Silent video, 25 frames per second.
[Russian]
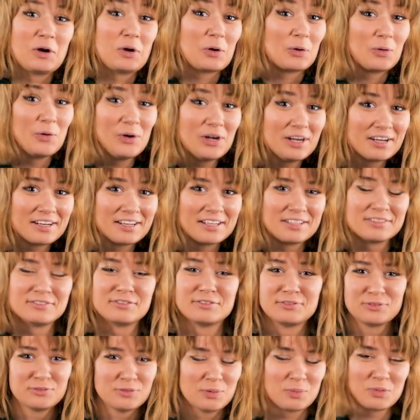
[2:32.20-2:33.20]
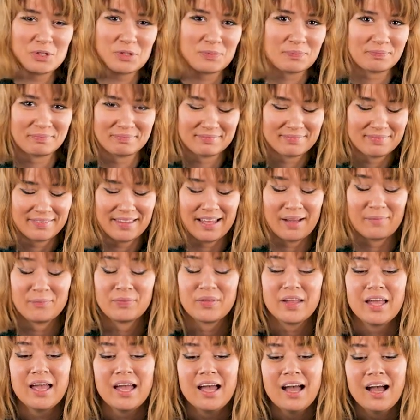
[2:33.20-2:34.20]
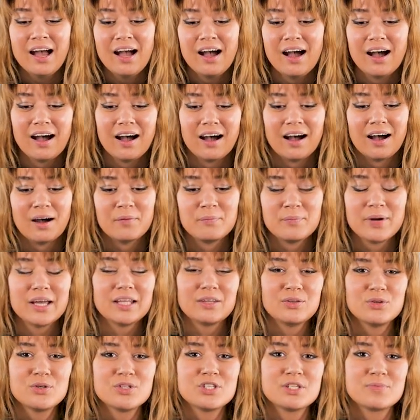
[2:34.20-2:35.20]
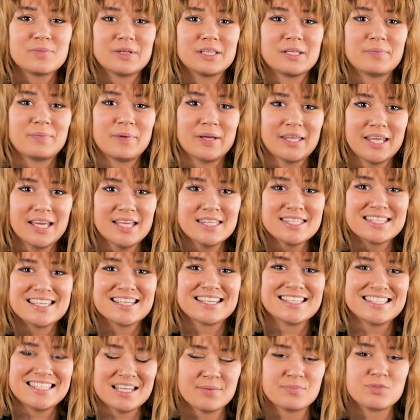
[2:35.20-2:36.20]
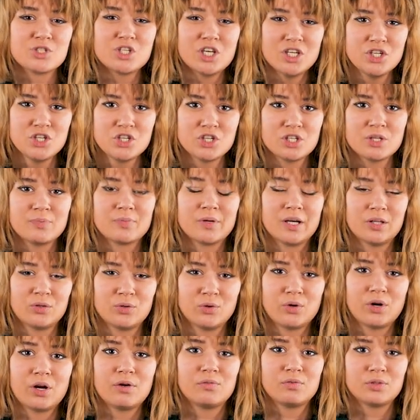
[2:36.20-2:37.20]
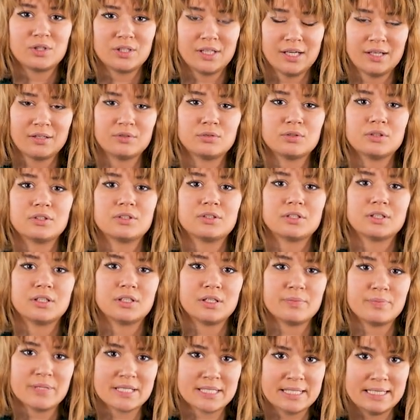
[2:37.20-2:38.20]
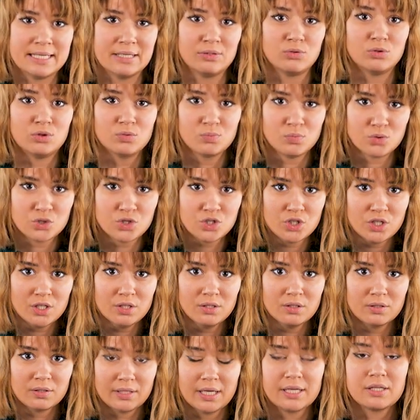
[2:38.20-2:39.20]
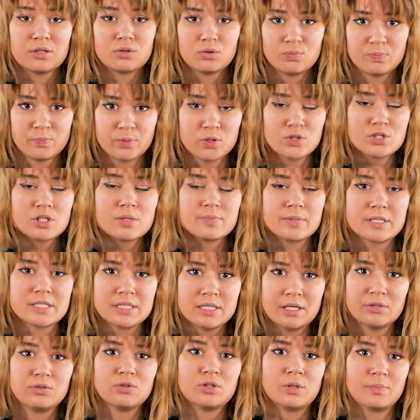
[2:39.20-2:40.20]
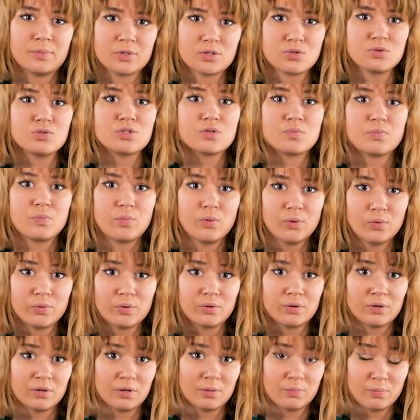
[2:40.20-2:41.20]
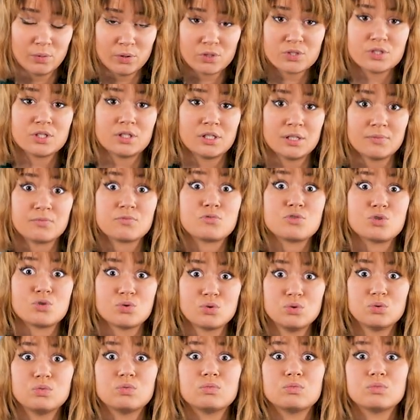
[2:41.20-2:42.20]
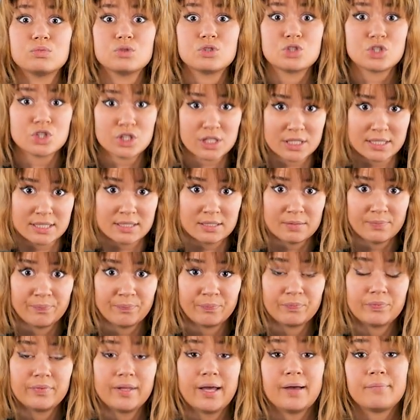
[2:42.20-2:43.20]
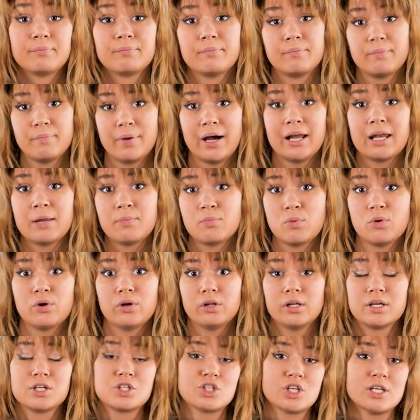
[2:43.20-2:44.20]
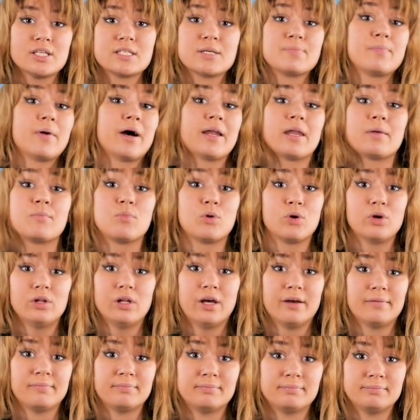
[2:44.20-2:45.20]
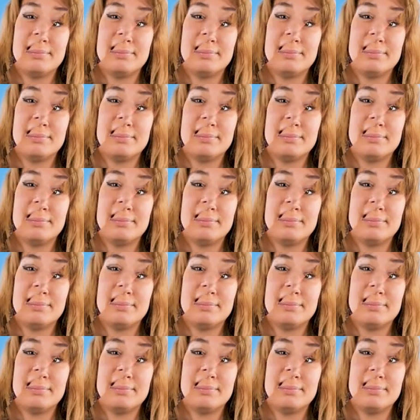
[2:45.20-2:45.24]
кроликов, ну, в общем, да. А, мы относим это понятие к тем женщинам, которые вот так вот э, преследуют мужчин, да, не просто преследуют, а, по сути, э, портят им всю жизнь, да, Банни Бойла, She's a Bunny Boiler.